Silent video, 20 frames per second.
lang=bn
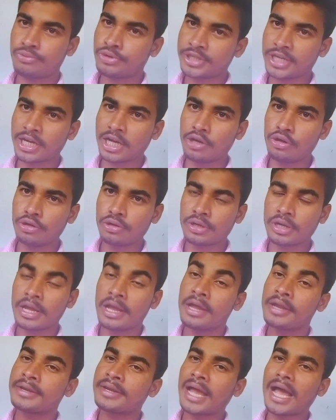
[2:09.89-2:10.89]
বোঝা গেল
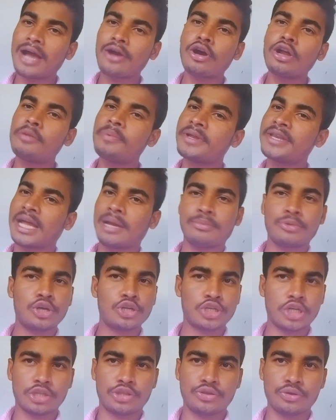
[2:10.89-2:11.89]
না গল্পের
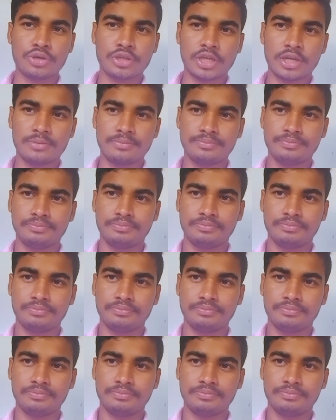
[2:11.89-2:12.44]
নামকরণ সার্থকতা